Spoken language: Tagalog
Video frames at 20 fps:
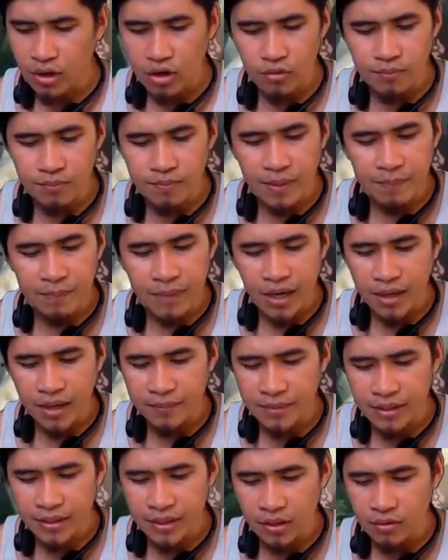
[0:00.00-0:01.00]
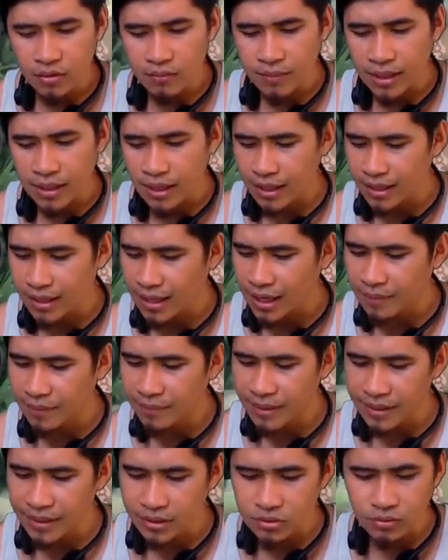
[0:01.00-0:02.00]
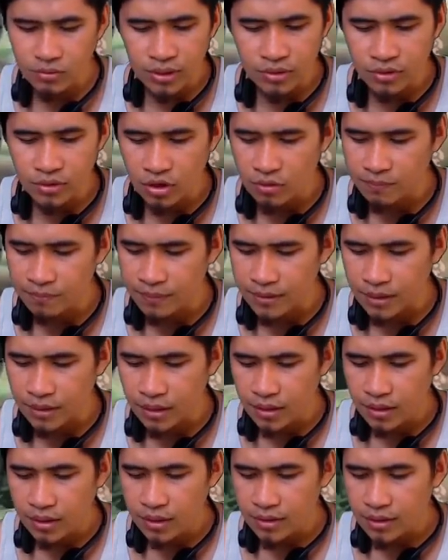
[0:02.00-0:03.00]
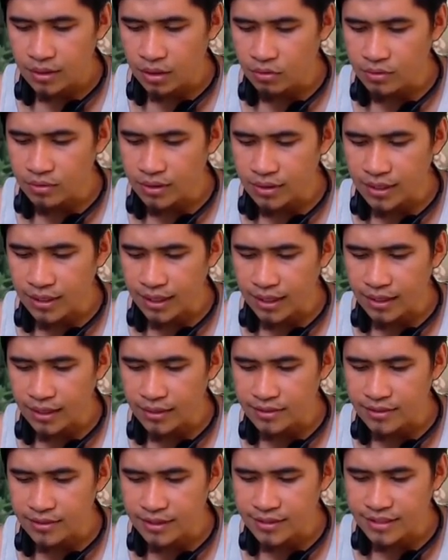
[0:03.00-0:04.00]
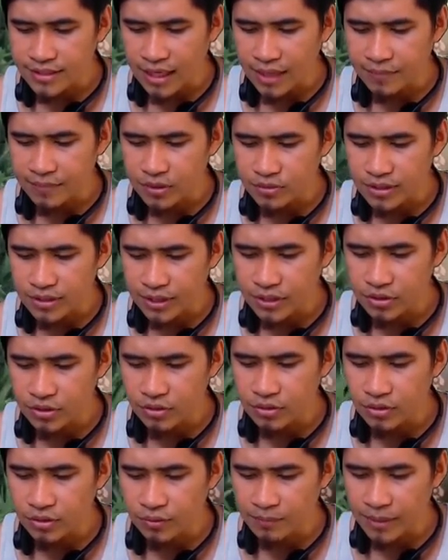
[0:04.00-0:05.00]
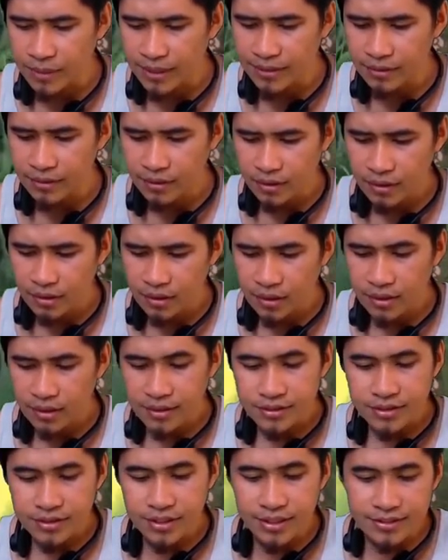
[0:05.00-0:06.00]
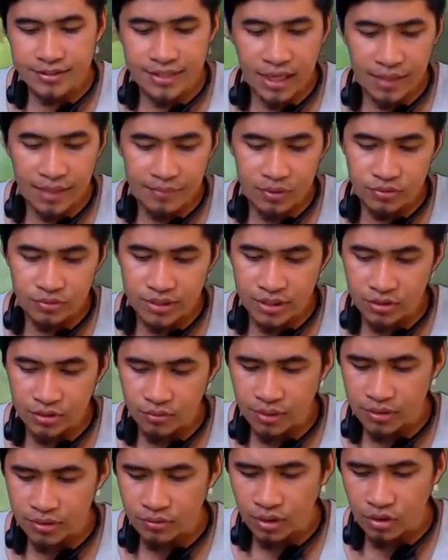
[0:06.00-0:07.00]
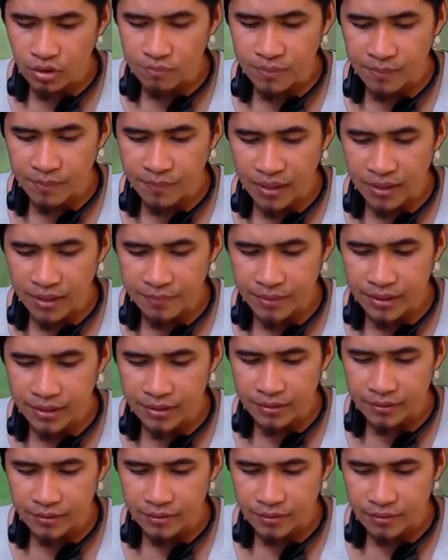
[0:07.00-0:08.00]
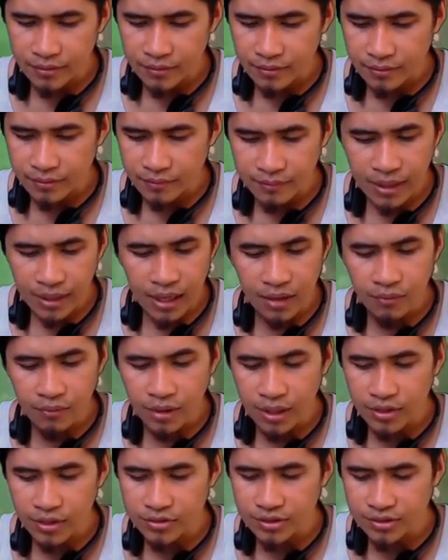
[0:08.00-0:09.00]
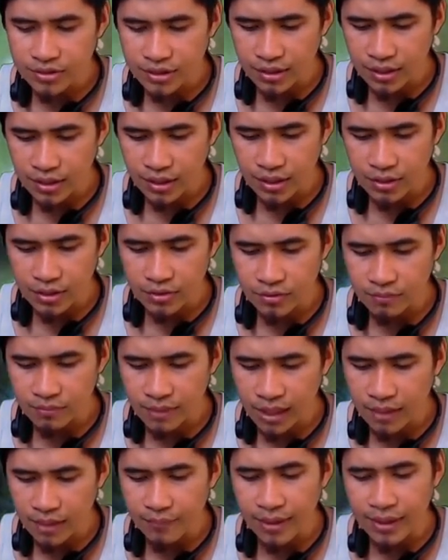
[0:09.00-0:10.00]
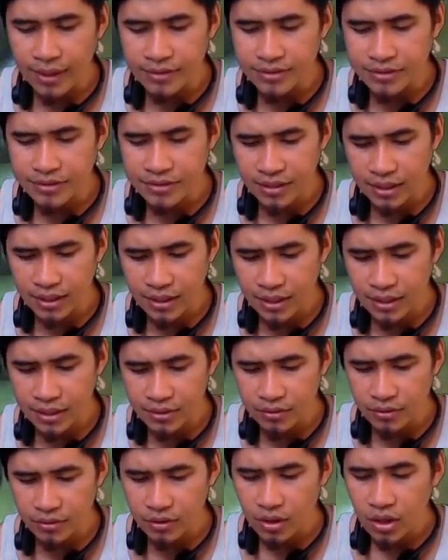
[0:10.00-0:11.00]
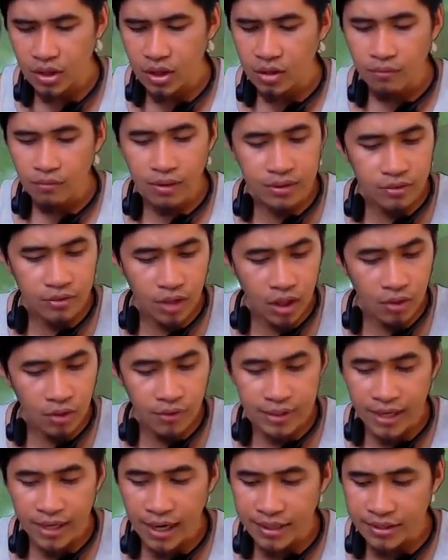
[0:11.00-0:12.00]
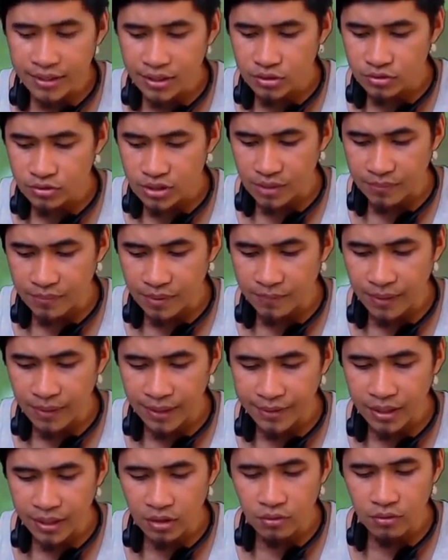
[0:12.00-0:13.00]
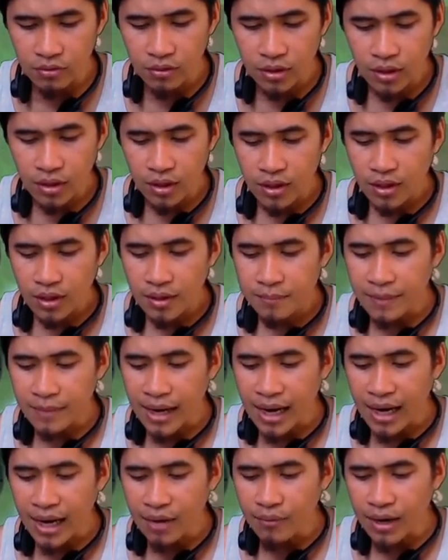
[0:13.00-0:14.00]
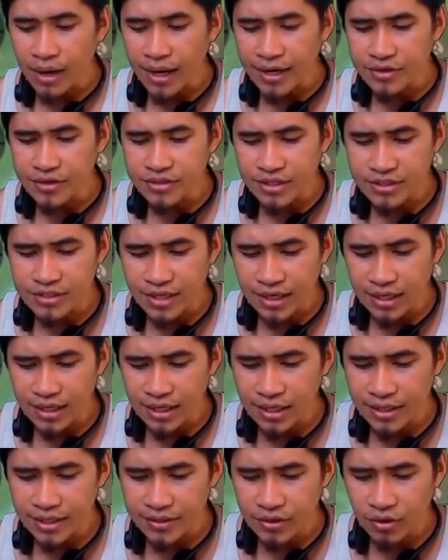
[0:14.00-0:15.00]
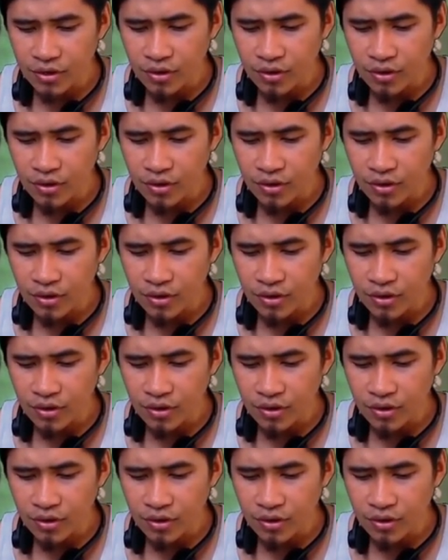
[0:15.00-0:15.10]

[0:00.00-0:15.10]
niyo akong paparmin. Ako, mga kalaban na to. Huwag niyo akong pa... Naku, nar- sinasabi ko sa inyo, no, men? Sinasabi ko sa inyo, huwag niyo akong paparmin. Maawa kayo sa sarili niyo. Maawa kayo sa sarili niyo. Huwag niyo ako hayaan dito sa baba. Nako, Maawa kayo sa sarili